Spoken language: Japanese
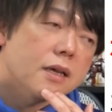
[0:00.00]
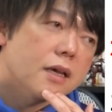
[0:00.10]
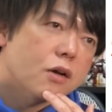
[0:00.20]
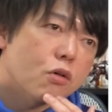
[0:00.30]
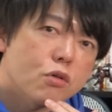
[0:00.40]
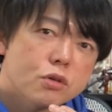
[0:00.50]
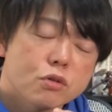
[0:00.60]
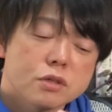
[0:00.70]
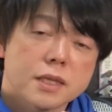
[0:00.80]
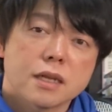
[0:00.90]
えー、氷
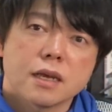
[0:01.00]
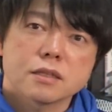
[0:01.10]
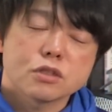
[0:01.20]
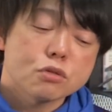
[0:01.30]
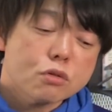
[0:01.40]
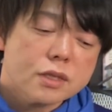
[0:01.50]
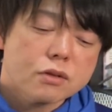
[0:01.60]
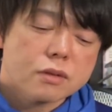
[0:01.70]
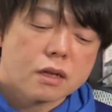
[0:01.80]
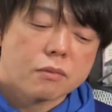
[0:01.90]
を含めてね、強く
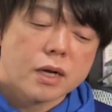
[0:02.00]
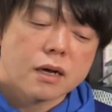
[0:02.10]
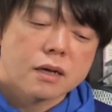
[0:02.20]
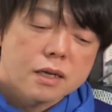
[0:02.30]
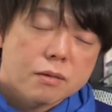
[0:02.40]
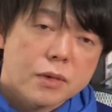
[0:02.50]
なるんであれば、